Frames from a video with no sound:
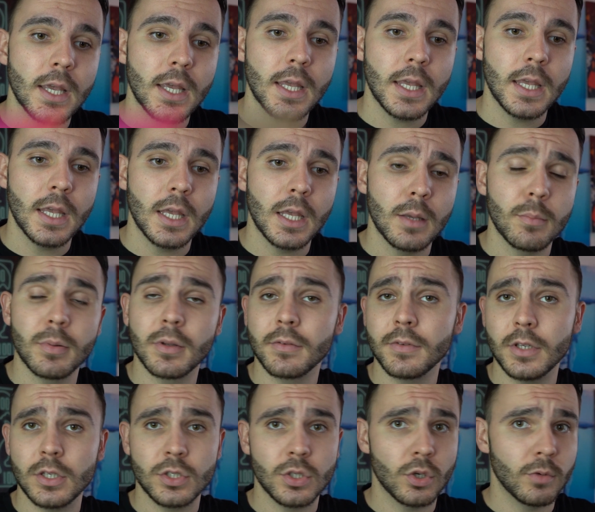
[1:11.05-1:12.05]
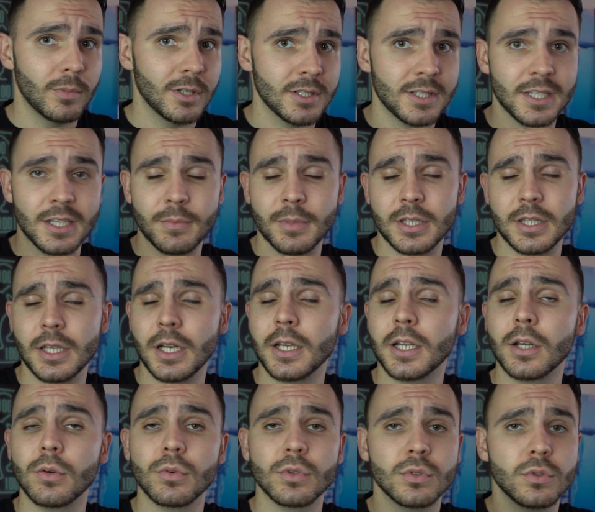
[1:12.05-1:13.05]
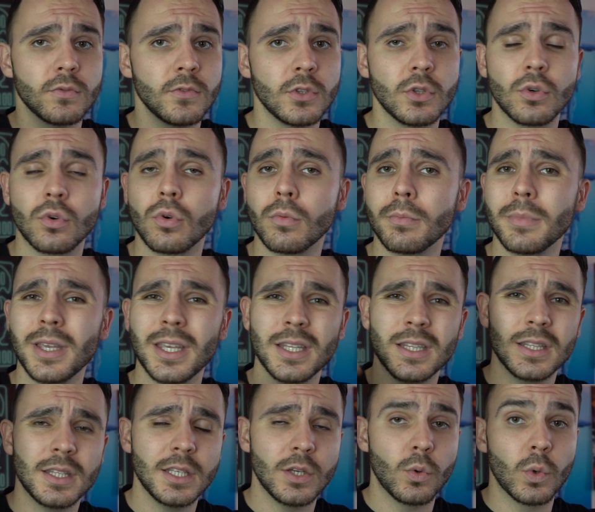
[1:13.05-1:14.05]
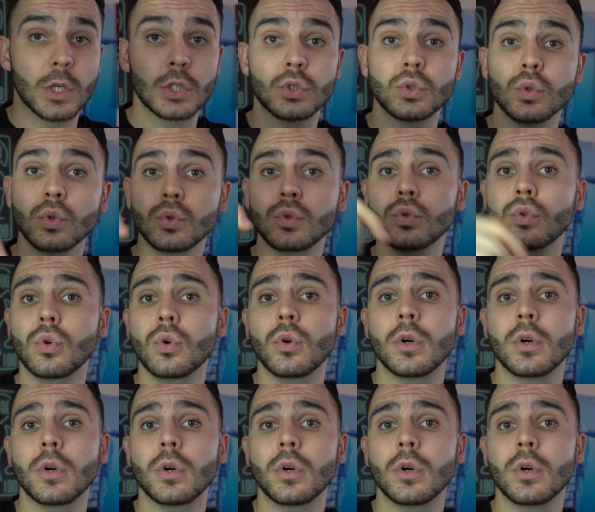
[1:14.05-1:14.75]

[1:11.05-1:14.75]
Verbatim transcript: e per vincere basta che metti like a questo video, commenti qua sotto,